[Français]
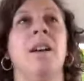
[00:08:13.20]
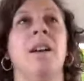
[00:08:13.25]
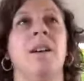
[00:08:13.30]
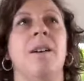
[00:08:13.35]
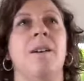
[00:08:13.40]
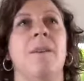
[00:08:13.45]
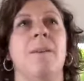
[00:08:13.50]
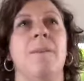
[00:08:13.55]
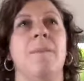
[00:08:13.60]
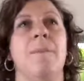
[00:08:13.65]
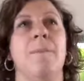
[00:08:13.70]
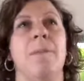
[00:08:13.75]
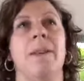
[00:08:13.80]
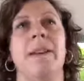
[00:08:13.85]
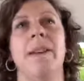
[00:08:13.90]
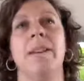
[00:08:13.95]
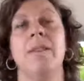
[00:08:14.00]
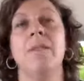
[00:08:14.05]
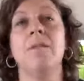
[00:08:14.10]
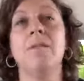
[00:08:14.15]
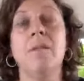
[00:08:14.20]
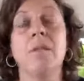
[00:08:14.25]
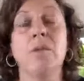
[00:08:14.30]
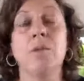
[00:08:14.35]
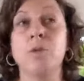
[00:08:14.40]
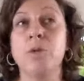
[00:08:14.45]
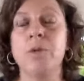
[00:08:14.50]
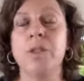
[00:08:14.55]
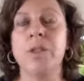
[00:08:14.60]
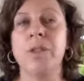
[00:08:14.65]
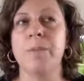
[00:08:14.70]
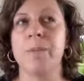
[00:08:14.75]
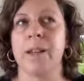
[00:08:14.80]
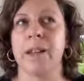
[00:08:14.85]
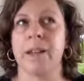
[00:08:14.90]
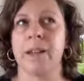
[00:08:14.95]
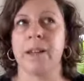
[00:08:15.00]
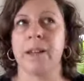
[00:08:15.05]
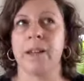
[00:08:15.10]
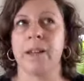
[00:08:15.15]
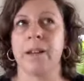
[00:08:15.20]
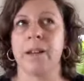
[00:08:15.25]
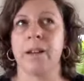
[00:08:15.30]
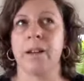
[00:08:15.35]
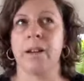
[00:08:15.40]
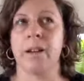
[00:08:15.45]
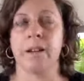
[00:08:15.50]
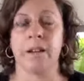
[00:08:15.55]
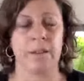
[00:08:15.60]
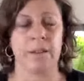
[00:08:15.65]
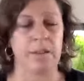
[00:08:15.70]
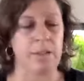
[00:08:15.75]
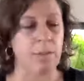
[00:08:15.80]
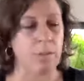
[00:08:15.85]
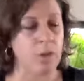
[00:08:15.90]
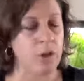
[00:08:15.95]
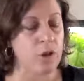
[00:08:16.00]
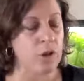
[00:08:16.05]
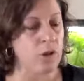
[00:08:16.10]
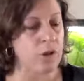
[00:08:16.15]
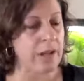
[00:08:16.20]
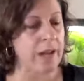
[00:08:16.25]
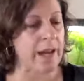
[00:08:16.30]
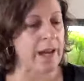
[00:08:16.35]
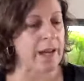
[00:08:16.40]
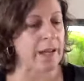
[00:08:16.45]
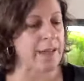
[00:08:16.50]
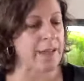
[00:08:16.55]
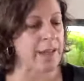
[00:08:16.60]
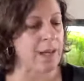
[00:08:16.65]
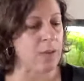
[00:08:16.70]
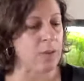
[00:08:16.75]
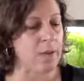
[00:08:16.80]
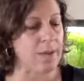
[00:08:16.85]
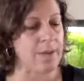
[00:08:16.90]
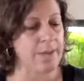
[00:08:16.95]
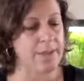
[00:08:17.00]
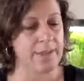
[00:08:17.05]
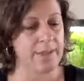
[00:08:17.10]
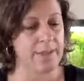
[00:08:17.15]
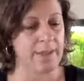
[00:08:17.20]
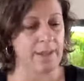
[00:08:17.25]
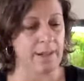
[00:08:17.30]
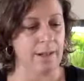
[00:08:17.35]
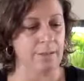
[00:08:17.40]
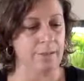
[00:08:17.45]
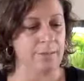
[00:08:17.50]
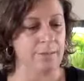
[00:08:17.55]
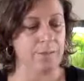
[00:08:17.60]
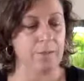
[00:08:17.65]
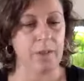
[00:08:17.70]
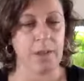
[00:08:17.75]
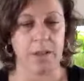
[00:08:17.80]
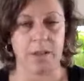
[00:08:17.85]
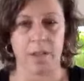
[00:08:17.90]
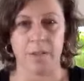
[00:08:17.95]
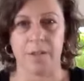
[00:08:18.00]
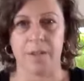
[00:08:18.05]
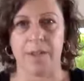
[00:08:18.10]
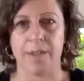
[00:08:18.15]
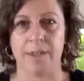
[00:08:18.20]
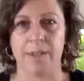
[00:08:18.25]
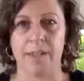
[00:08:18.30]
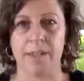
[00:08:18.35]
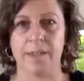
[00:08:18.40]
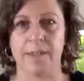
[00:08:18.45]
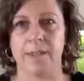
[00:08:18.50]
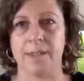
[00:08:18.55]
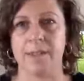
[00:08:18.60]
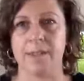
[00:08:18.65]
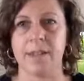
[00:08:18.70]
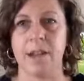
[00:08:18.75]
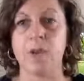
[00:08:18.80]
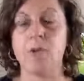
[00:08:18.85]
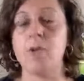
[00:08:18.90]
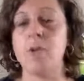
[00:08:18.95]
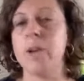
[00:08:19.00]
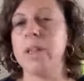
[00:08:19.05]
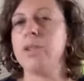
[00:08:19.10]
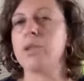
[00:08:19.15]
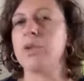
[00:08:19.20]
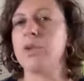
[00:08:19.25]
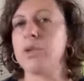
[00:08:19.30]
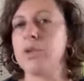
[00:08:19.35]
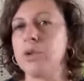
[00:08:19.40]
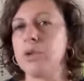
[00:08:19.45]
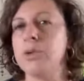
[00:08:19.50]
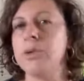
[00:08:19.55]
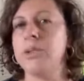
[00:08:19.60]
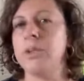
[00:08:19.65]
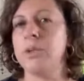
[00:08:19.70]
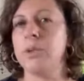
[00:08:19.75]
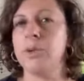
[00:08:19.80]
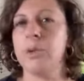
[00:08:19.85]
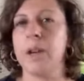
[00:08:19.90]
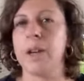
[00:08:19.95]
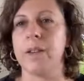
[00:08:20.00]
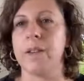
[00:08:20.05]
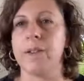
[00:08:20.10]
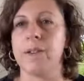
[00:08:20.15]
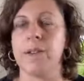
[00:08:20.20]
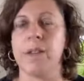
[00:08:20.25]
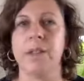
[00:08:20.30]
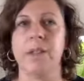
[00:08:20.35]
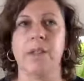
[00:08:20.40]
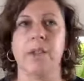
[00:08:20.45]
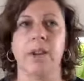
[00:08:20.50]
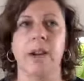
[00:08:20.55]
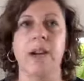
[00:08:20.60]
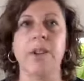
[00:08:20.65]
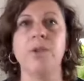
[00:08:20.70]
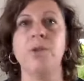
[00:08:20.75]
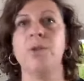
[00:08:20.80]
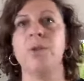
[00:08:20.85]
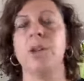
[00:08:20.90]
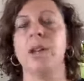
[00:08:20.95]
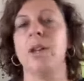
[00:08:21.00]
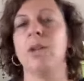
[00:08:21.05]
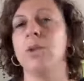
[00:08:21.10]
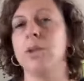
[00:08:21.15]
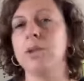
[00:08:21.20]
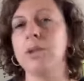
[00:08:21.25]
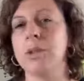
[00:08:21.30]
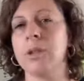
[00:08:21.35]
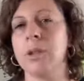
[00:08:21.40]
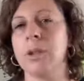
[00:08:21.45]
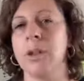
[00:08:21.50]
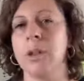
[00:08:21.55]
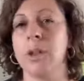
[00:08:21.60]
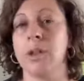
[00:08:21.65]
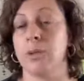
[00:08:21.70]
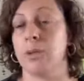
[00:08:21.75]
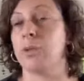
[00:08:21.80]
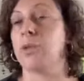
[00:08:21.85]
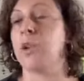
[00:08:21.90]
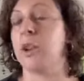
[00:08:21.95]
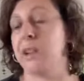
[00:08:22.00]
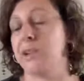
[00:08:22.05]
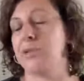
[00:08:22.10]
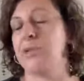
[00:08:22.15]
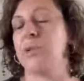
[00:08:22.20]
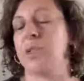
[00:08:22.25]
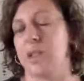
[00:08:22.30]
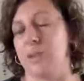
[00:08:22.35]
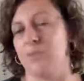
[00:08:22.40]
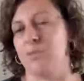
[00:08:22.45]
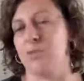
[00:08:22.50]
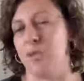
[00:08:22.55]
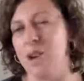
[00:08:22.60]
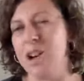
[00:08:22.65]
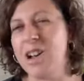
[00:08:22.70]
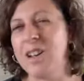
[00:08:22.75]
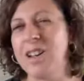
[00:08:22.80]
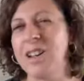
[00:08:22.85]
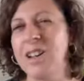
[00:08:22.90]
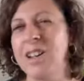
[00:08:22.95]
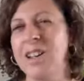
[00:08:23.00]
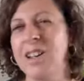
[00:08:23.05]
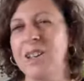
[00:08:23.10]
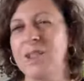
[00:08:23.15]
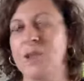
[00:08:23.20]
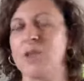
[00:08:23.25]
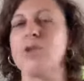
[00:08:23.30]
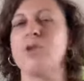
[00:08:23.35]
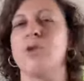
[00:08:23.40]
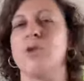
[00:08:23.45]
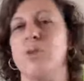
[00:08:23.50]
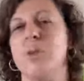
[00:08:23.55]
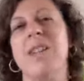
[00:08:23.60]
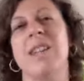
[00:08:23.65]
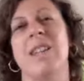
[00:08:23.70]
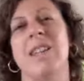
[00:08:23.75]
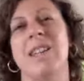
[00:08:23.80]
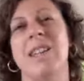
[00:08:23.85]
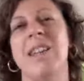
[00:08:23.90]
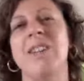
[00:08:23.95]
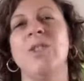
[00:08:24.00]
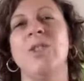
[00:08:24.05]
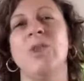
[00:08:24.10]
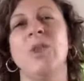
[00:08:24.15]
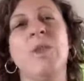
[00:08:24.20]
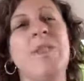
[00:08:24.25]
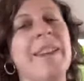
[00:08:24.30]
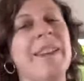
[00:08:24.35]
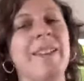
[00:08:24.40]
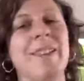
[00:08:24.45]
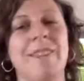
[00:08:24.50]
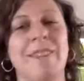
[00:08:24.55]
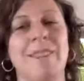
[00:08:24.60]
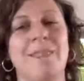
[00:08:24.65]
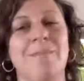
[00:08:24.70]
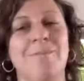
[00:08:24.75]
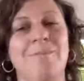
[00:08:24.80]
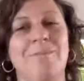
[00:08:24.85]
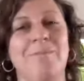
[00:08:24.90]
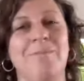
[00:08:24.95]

Euh, mais je me suis dit, mais si moi je regarde, la loi c'est ça, j'ai fait ça, ça, ça, où est-ce que je continue à essayer de rassurer l'autre, donc rassurer moi, que je suis quelqu'un d'honnête,